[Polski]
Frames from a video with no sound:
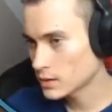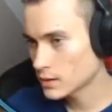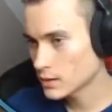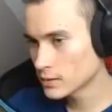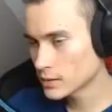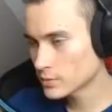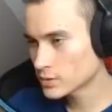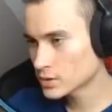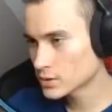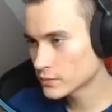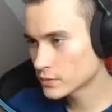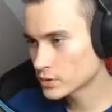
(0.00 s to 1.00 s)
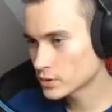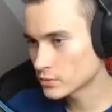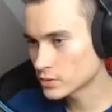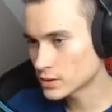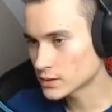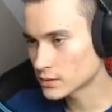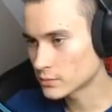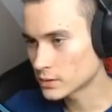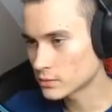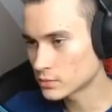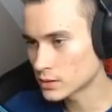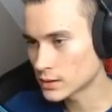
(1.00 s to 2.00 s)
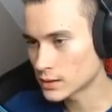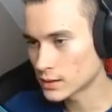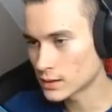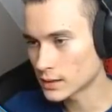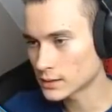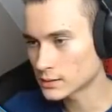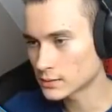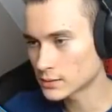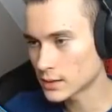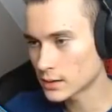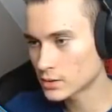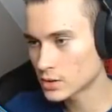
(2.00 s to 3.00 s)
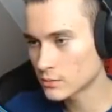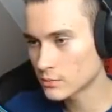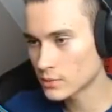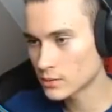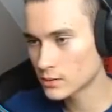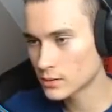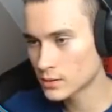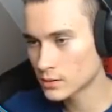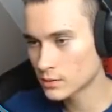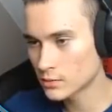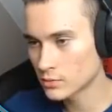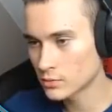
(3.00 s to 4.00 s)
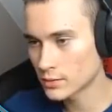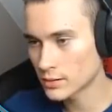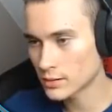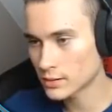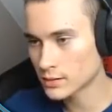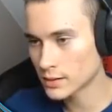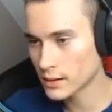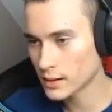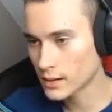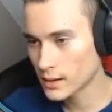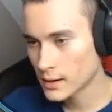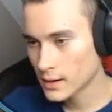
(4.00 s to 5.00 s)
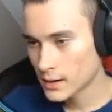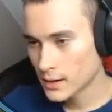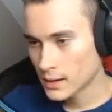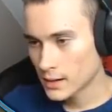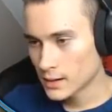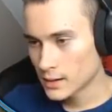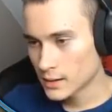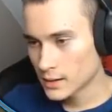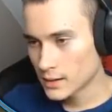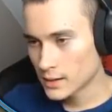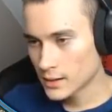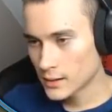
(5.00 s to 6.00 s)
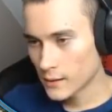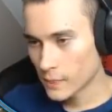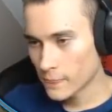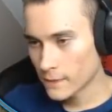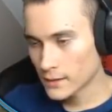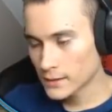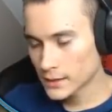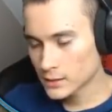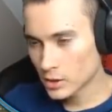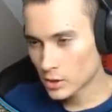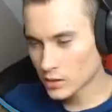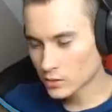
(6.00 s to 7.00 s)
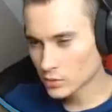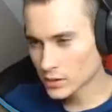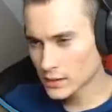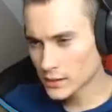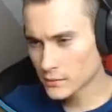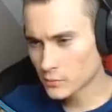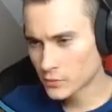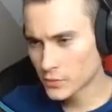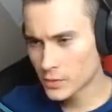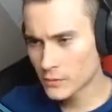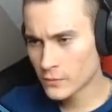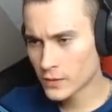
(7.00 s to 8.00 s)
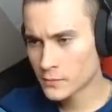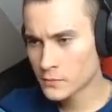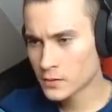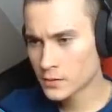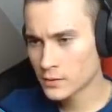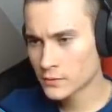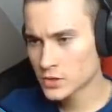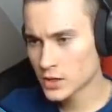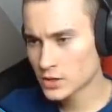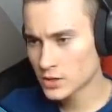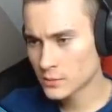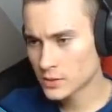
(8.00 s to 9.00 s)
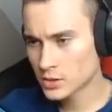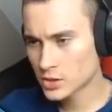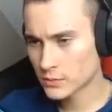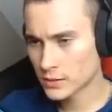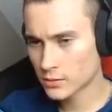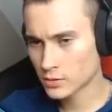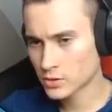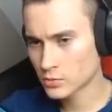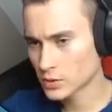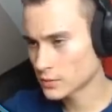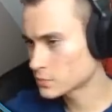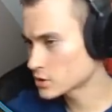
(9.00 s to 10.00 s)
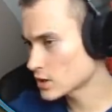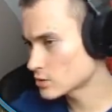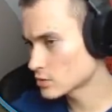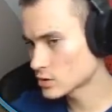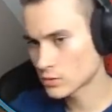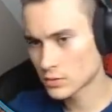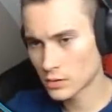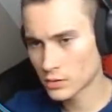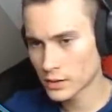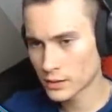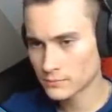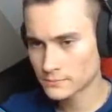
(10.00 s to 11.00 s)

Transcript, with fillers: I naprzeciwko Dziejusia sobie tutaj elegancko skręcimy. O kurde. E, I ta droga, no tutaj tak jak mówiłem wam e, wcześniej, będzie trzeba jakoś tutaj przeciąć tą drogę,